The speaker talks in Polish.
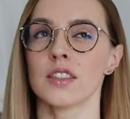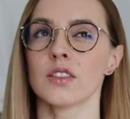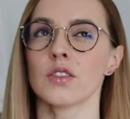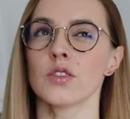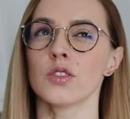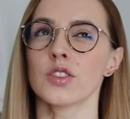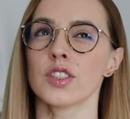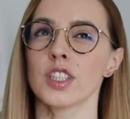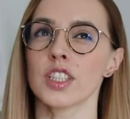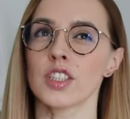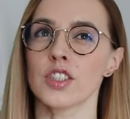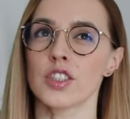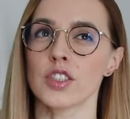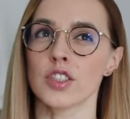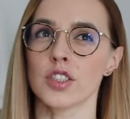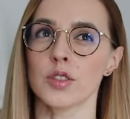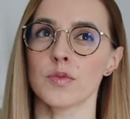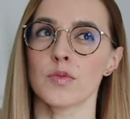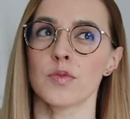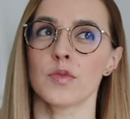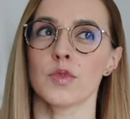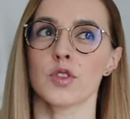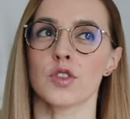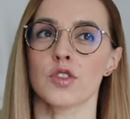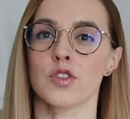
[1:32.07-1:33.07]
no i też
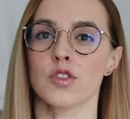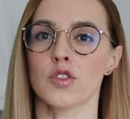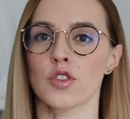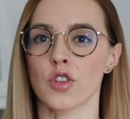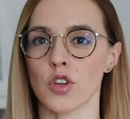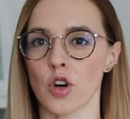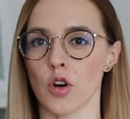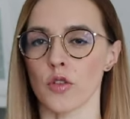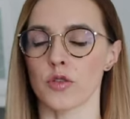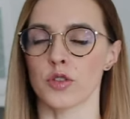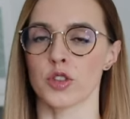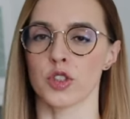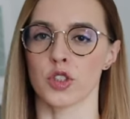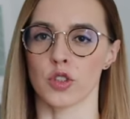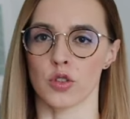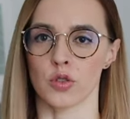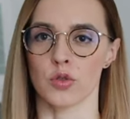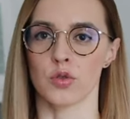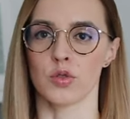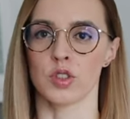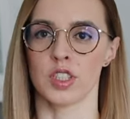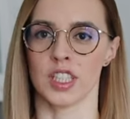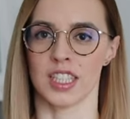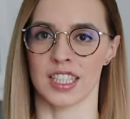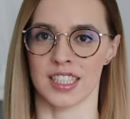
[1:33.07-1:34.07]
im zdrowsi
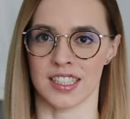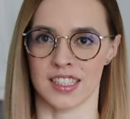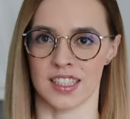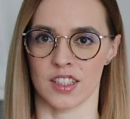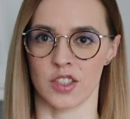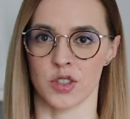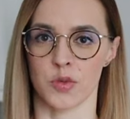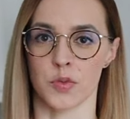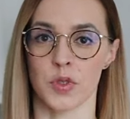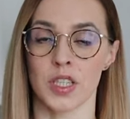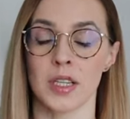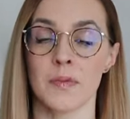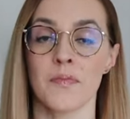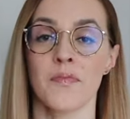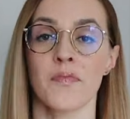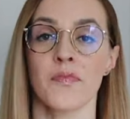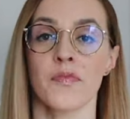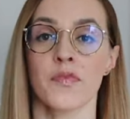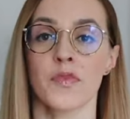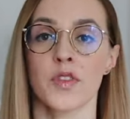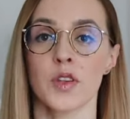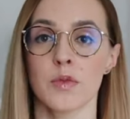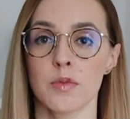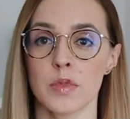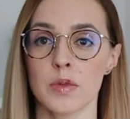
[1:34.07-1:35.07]
ogólnie jesteśmy,
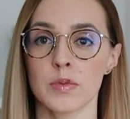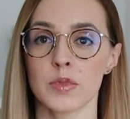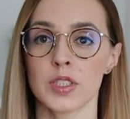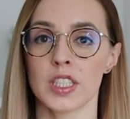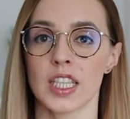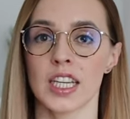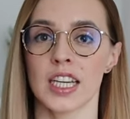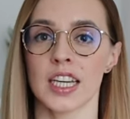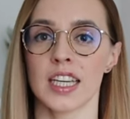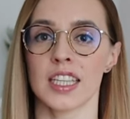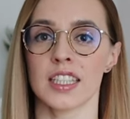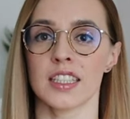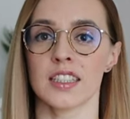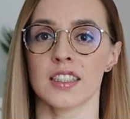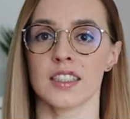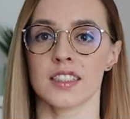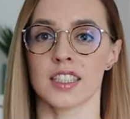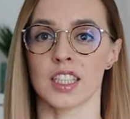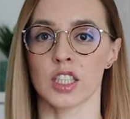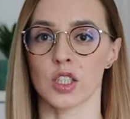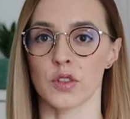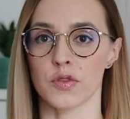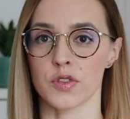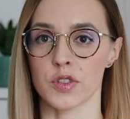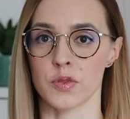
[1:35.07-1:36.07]
tym mniej
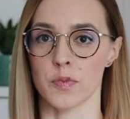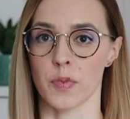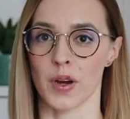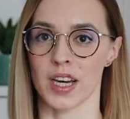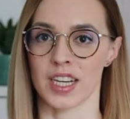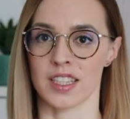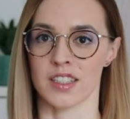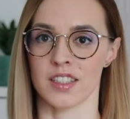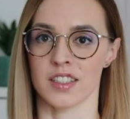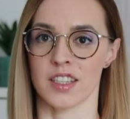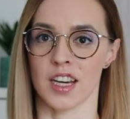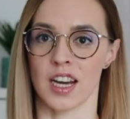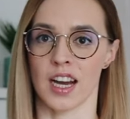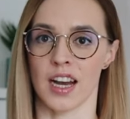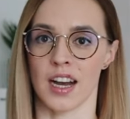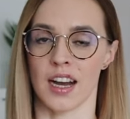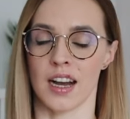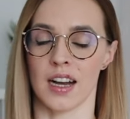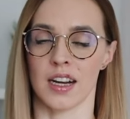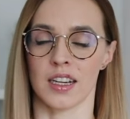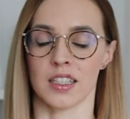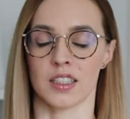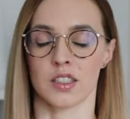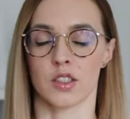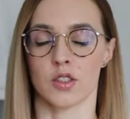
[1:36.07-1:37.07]
tego wsparcia
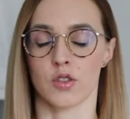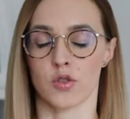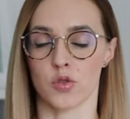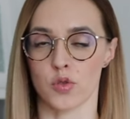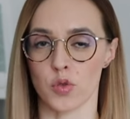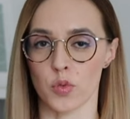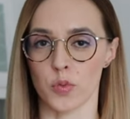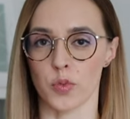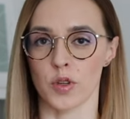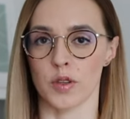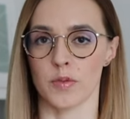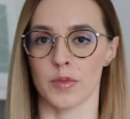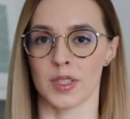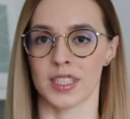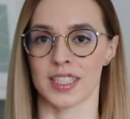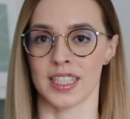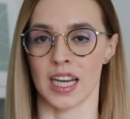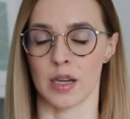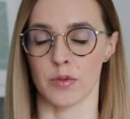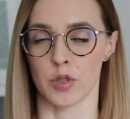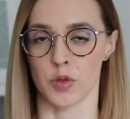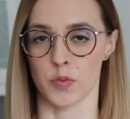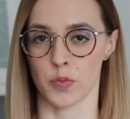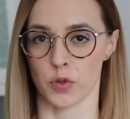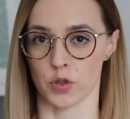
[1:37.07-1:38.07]

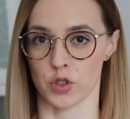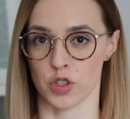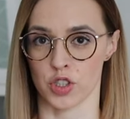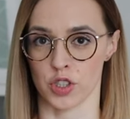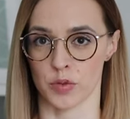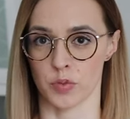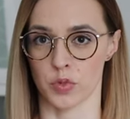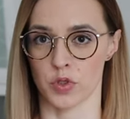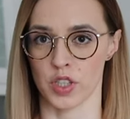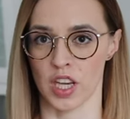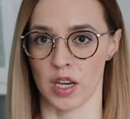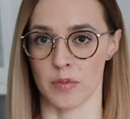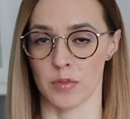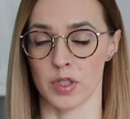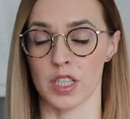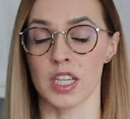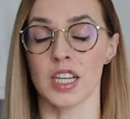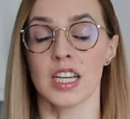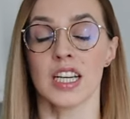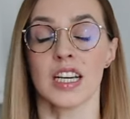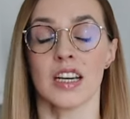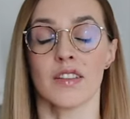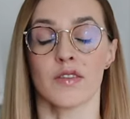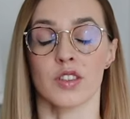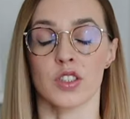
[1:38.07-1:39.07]
suplementami potrzebujemy,
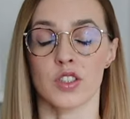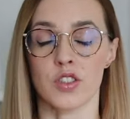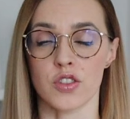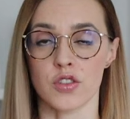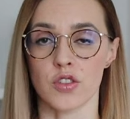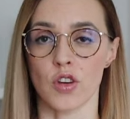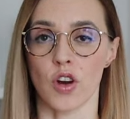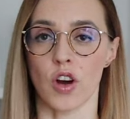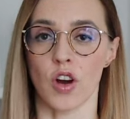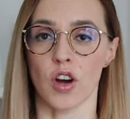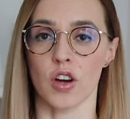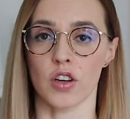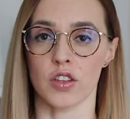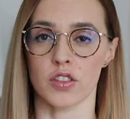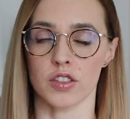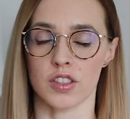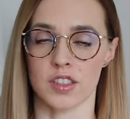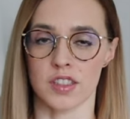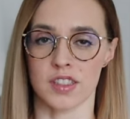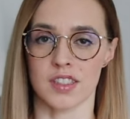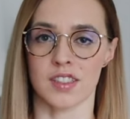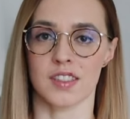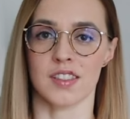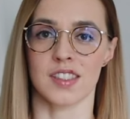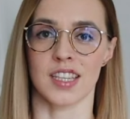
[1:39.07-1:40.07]
więc to
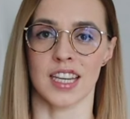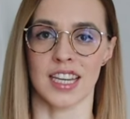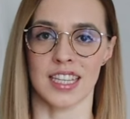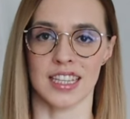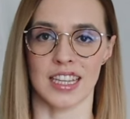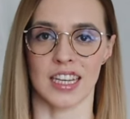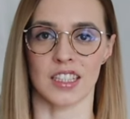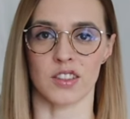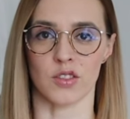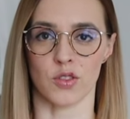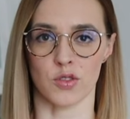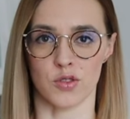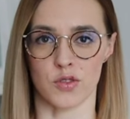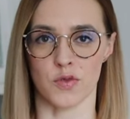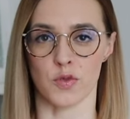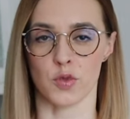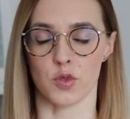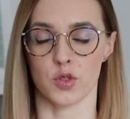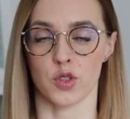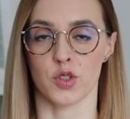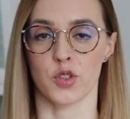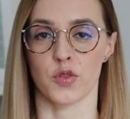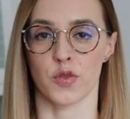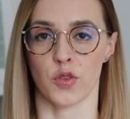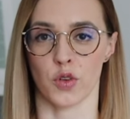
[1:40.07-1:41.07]
chcę na to
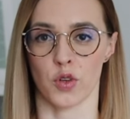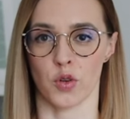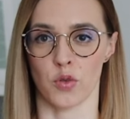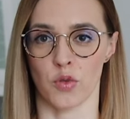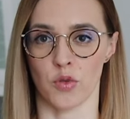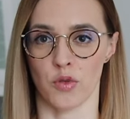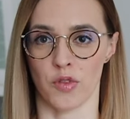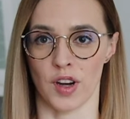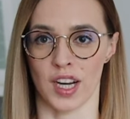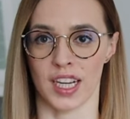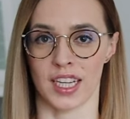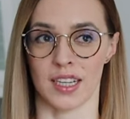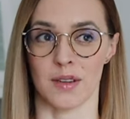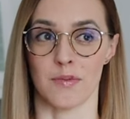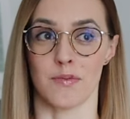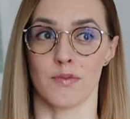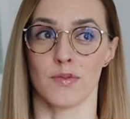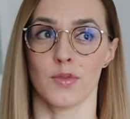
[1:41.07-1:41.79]
zwrócić Twoją uwagę.